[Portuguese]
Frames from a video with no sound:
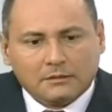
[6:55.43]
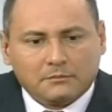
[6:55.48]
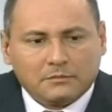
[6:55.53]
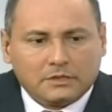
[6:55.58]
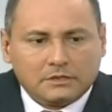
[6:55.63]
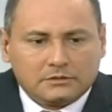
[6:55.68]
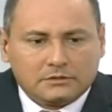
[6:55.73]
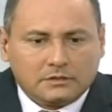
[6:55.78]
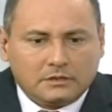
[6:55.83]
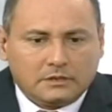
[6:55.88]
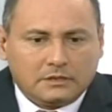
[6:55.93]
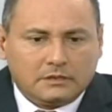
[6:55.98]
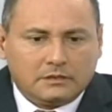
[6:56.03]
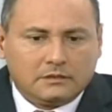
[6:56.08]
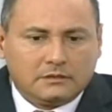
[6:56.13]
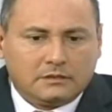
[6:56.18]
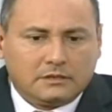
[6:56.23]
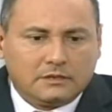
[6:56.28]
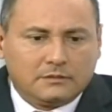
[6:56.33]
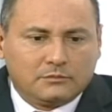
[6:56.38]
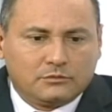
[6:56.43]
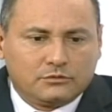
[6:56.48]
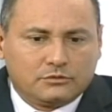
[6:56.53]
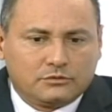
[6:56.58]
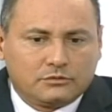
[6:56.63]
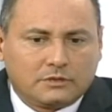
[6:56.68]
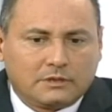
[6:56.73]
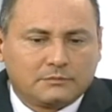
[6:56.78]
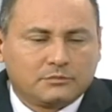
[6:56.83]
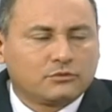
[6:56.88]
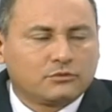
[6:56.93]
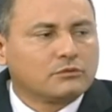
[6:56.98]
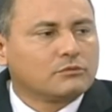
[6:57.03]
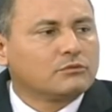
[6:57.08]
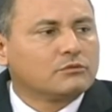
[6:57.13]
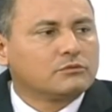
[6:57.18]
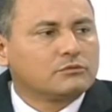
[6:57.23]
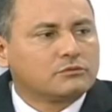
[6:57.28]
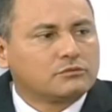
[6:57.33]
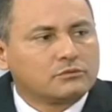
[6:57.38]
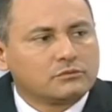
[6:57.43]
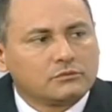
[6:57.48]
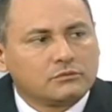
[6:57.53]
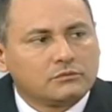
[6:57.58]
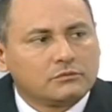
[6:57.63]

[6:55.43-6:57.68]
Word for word: mas é, em termos absolutos,